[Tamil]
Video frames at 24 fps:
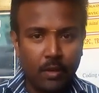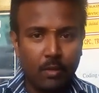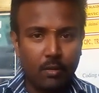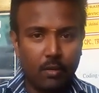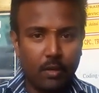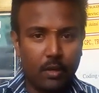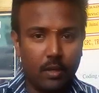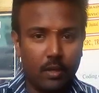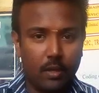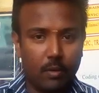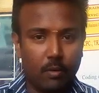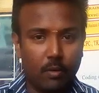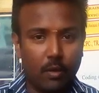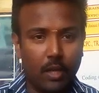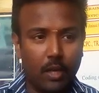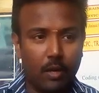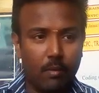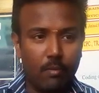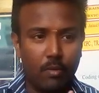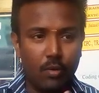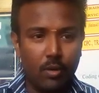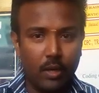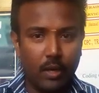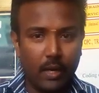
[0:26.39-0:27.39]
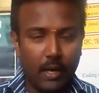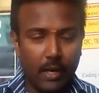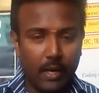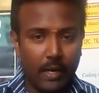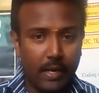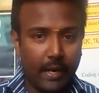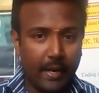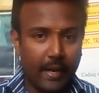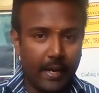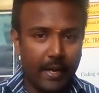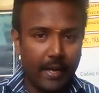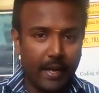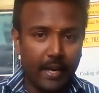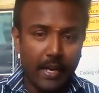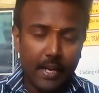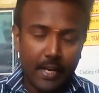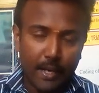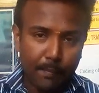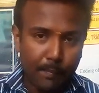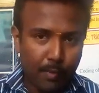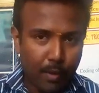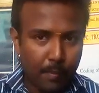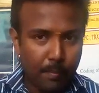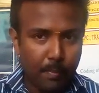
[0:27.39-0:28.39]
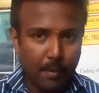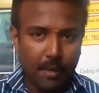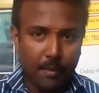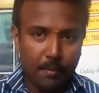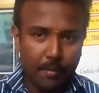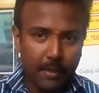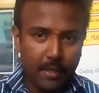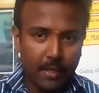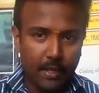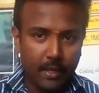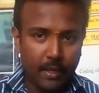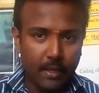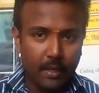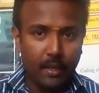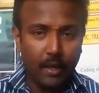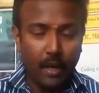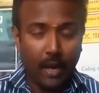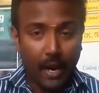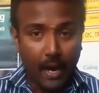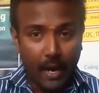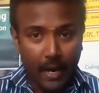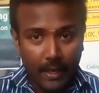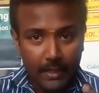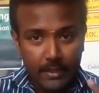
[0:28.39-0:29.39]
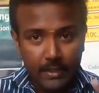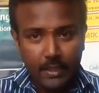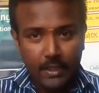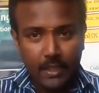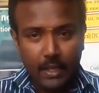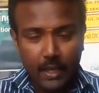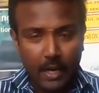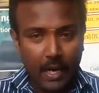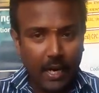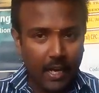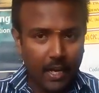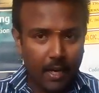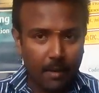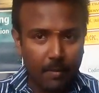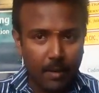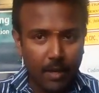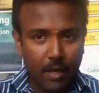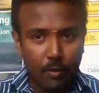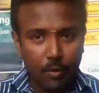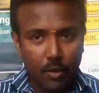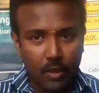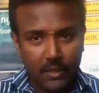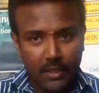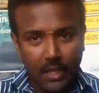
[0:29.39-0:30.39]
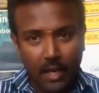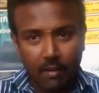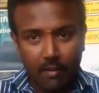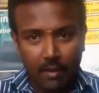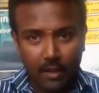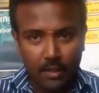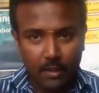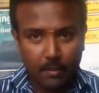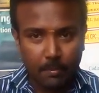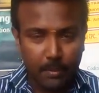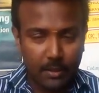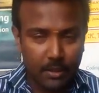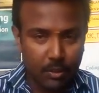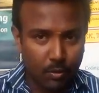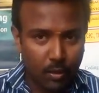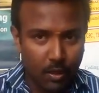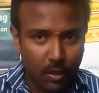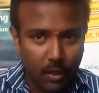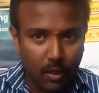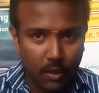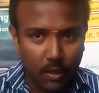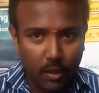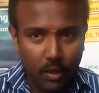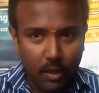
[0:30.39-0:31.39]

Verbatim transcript: ஒரு உலகம் முழுக்க நிறைய இடங்களில் ரிப்போர்ட் பண்ணப்பட்டிருக்கு அதுக்கு காரணமான ஒரு தாவரத்தை பற்றி ஒரு